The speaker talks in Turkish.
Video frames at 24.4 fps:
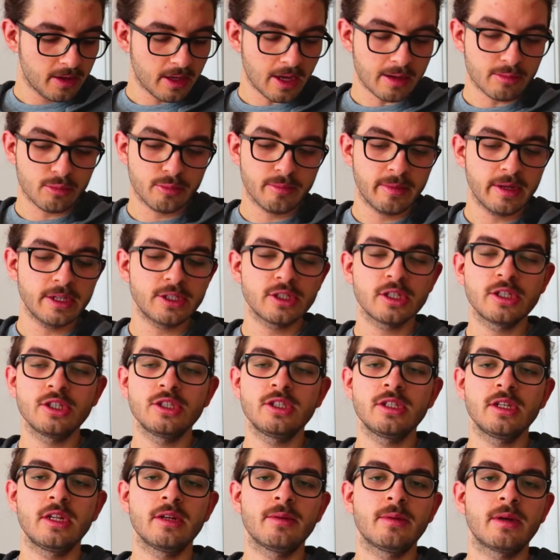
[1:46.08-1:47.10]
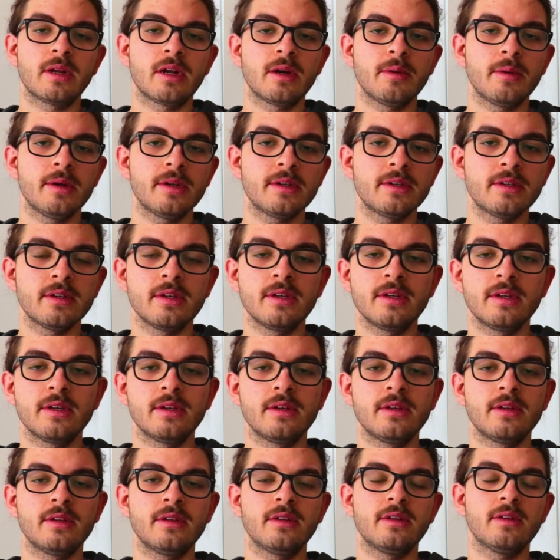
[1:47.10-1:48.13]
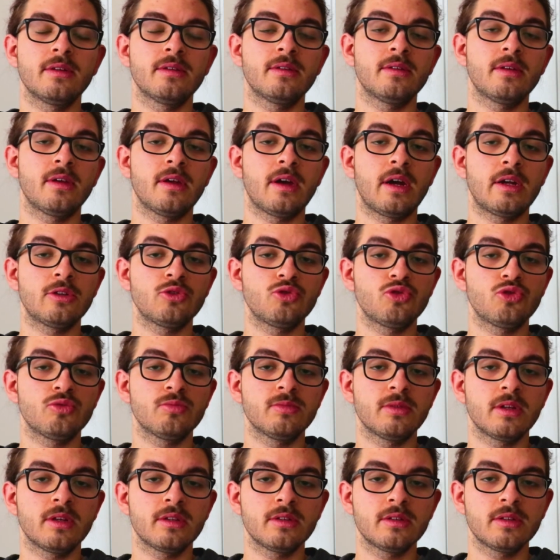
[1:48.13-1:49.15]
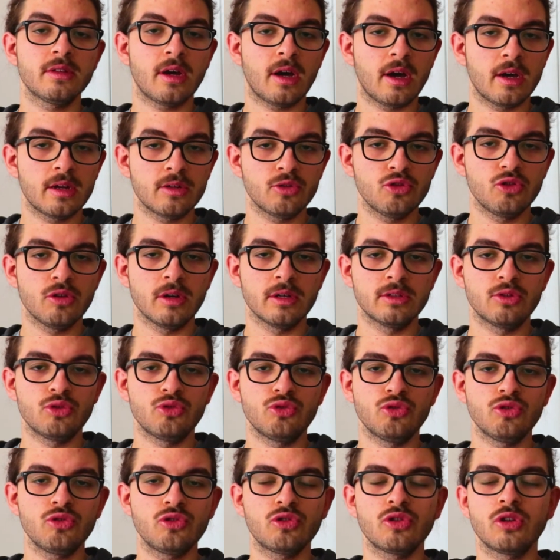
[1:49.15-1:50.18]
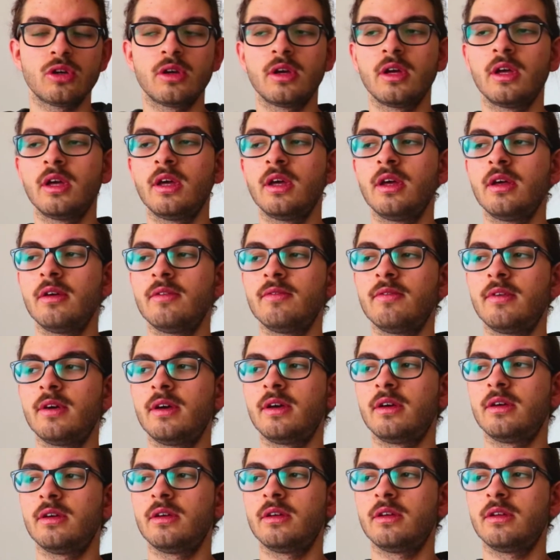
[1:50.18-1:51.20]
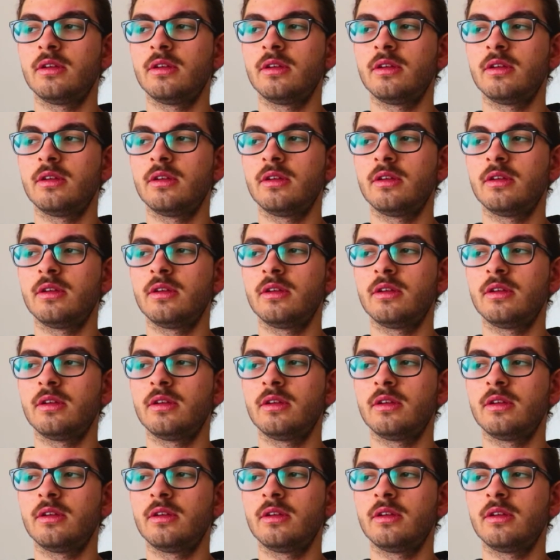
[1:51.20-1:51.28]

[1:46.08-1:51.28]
Yani bu beş kişiyle beraber e, Erzurum'dan ayrılıyor Atatürk ve